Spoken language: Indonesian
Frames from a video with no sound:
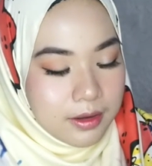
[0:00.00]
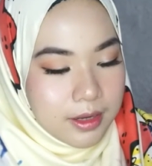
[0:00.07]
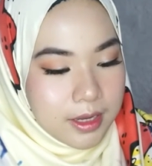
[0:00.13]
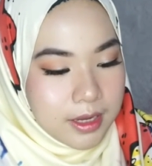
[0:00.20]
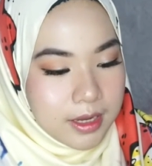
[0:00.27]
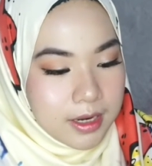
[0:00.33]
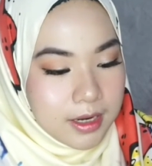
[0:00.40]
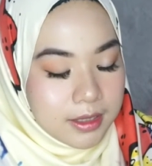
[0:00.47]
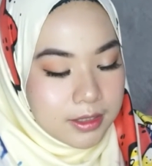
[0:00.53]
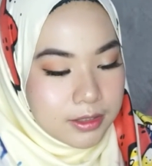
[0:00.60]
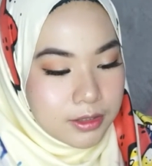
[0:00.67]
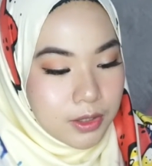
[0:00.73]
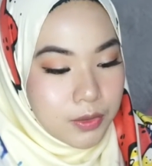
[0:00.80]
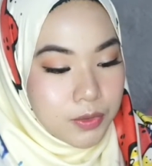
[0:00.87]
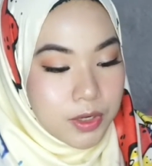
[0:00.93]
Oke, nanti
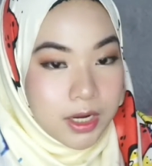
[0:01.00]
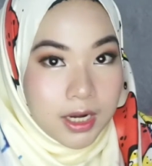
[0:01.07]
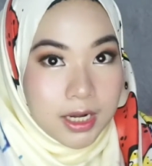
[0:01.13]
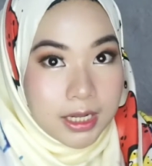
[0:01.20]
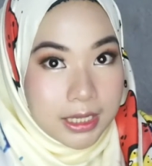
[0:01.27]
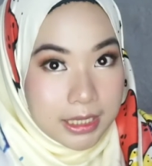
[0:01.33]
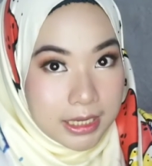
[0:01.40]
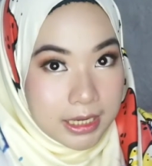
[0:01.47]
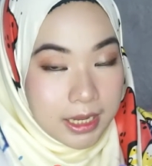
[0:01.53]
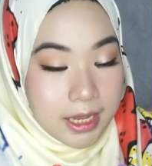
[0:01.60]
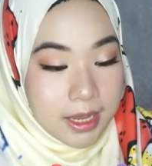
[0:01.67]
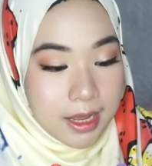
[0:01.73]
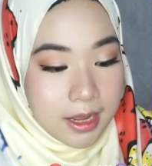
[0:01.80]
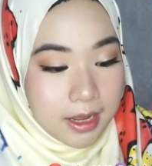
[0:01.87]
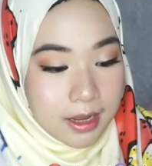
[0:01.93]
setelah udah klik
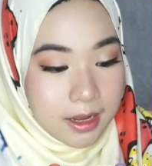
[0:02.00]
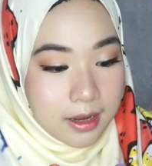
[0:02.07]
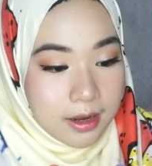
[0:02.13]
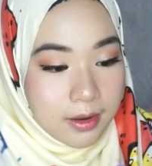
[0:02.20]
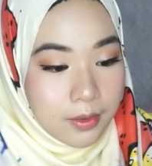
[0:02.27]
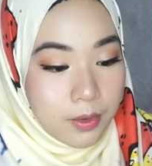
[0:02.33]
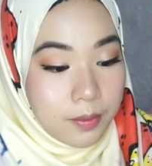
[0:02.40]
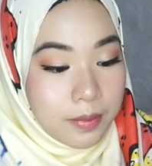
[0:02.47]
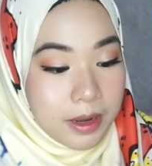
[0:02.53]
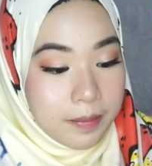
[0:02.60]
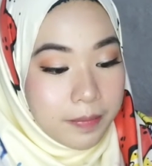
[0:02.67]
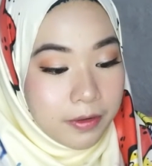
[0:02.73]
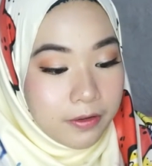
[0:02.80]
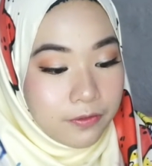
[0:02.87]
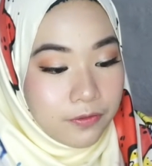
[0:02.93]
yang
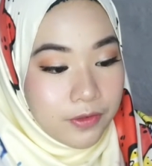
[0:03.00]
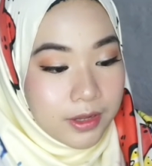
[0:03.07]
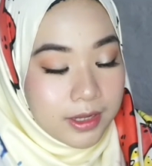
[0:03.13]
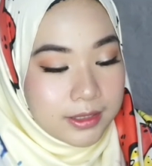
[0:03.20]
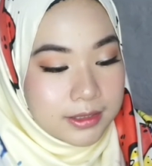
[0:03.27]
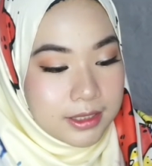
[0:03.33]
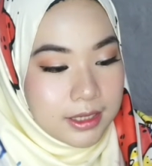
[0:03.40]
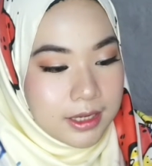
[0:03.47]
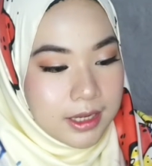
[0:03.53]
ubah profil,